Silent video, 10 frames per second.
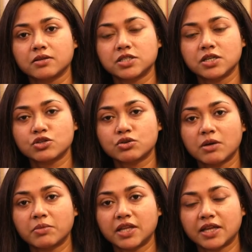জিনিসগুলো
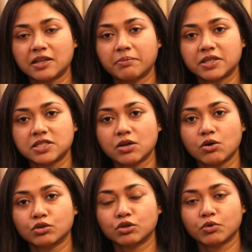আমরা দেখতে পাচ্ছি
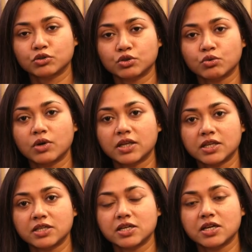গত
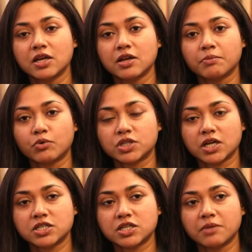বছরগুলোতে যে
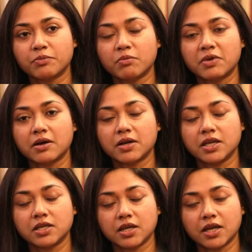পোশাক শিল্প বা
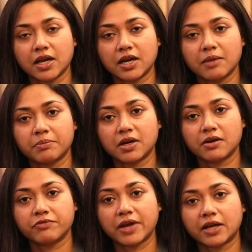এই এখানে আপনার
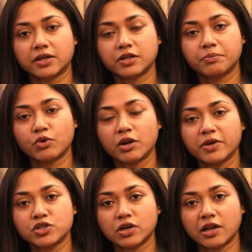ফ্যাক্টরির
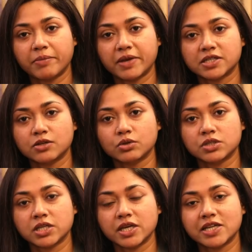পরিবেশ অনেক বেটার
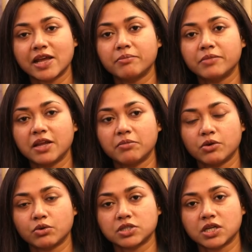হচ্ছে এটা এমনি এমনি
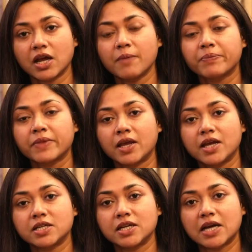হচ্ছে না
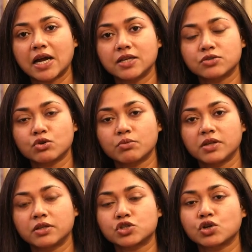এটাই নারী
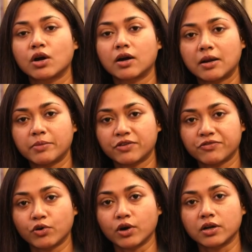শ্রমিকদের সংগ্রামের
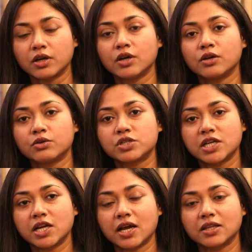ফল তো
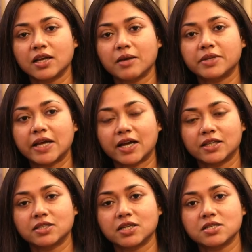সেইখান থেকে আমি
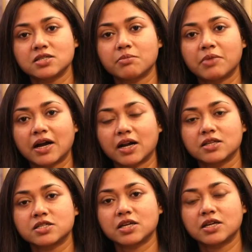দেখাতে চাচ্ছি যে বাংলাদেশের